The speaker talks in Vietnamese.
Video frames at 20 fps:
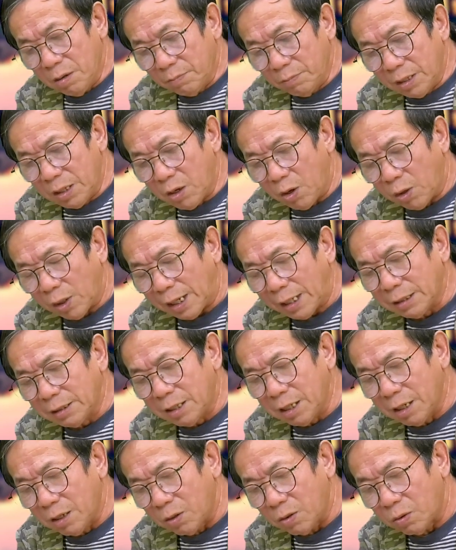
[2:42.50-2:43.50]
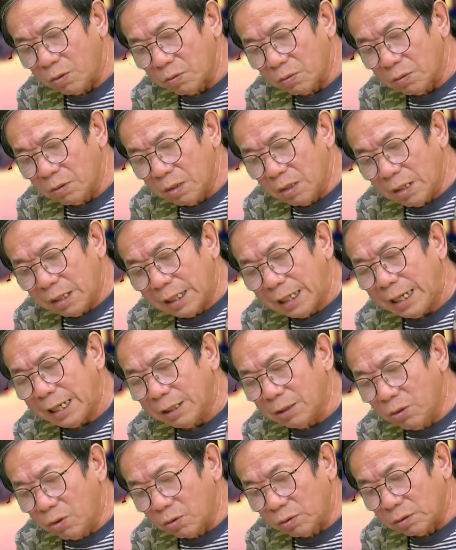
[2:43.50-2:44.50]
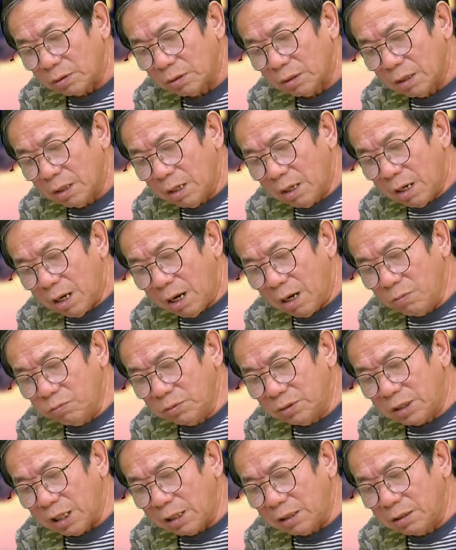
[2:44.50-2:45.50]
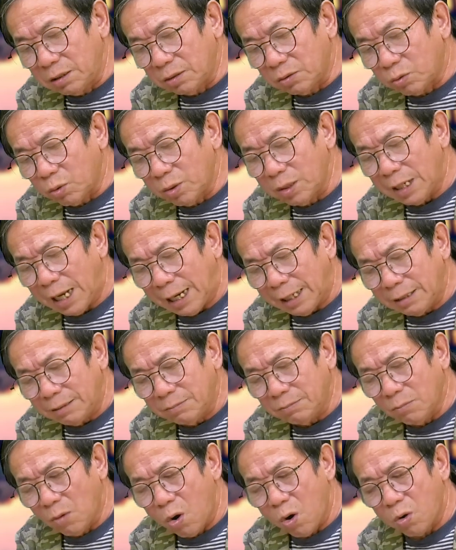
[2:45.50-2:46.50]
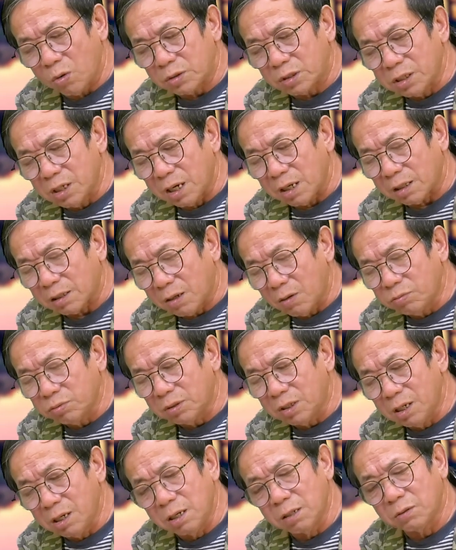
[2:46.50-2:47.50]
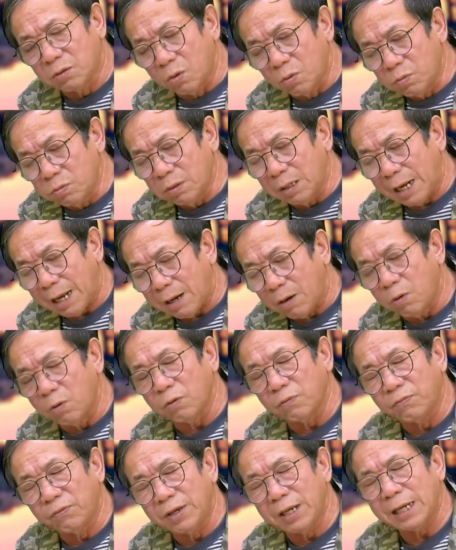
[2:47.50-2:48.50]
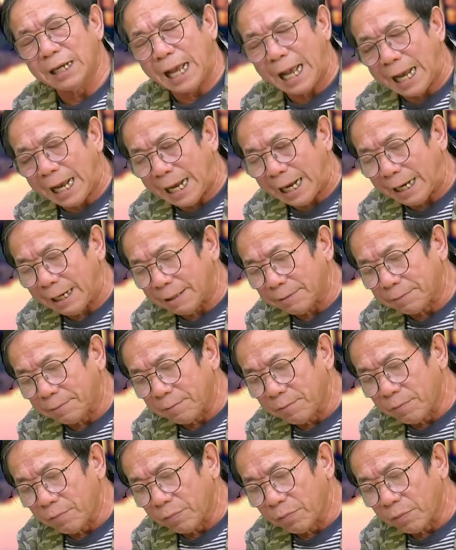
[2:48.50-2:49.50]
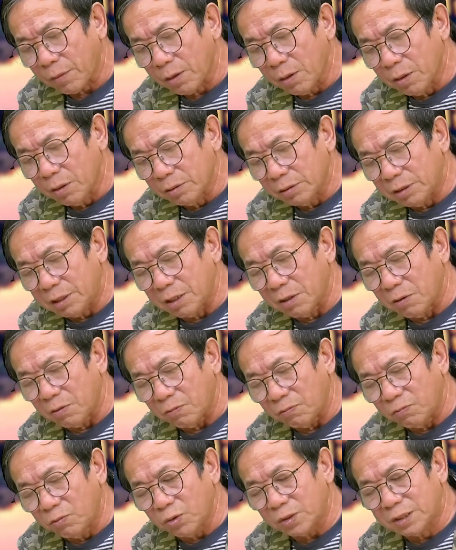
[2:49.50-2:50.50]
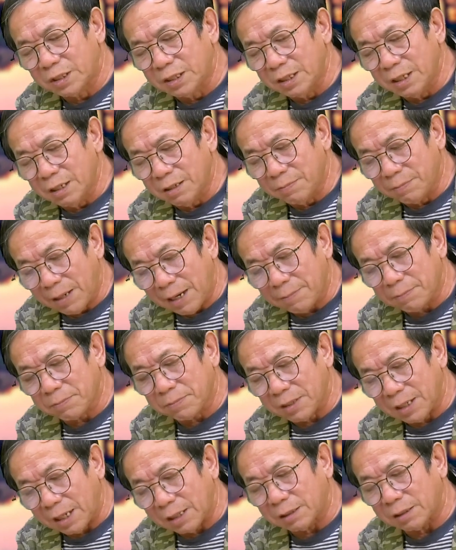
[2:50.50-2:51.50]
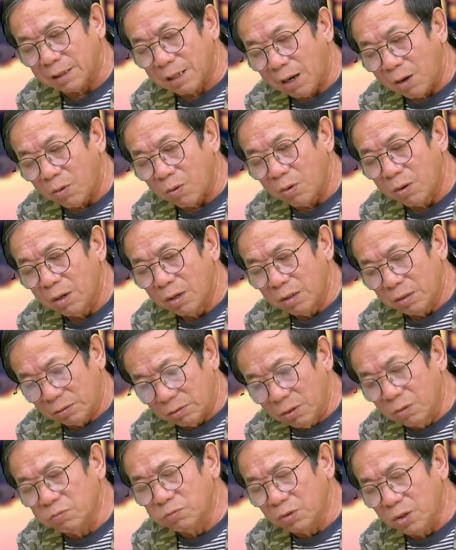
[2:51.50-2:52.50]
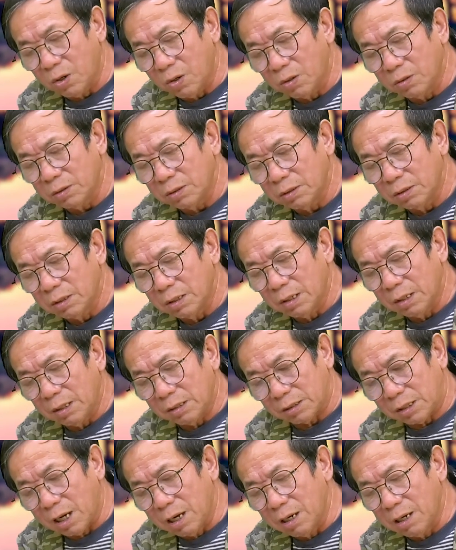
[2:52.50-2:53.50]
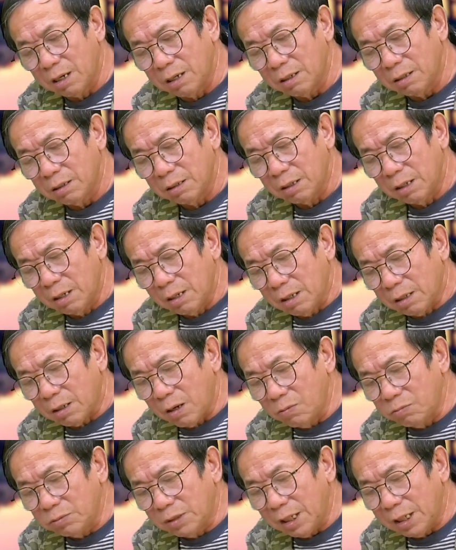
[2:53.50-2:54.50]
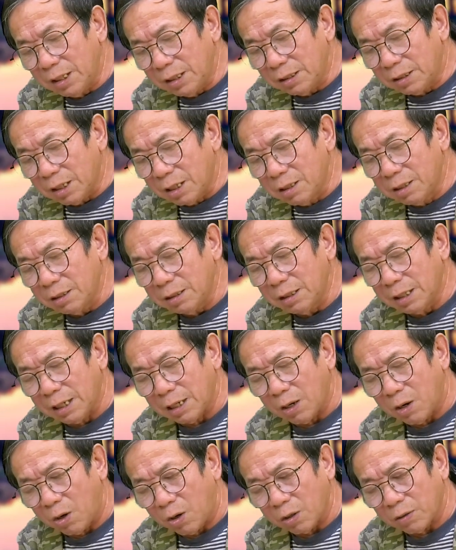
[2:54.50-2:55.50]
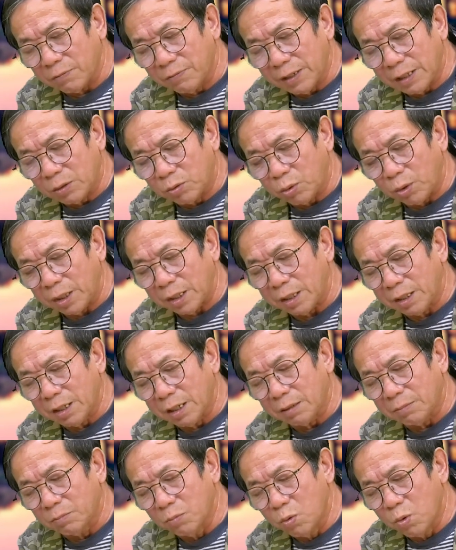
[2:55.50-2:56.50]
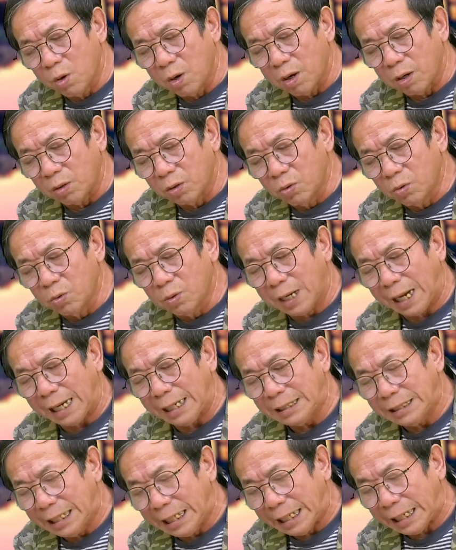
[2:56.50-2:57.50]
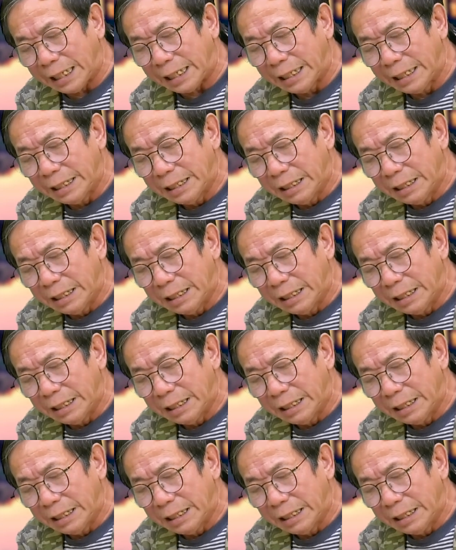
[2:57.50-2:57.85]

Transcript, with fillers: Mình hỏi anh Thiều, nghe đồn, ông Trần Tuấn Anh Bộ trưởng Công Thương cũng là hội viên à? Thiểu vuốt ria mép gật đầu, đúng rồi, thơ, không thấy tới để hỏi về thủy điện mùa lũ cái nhỉ?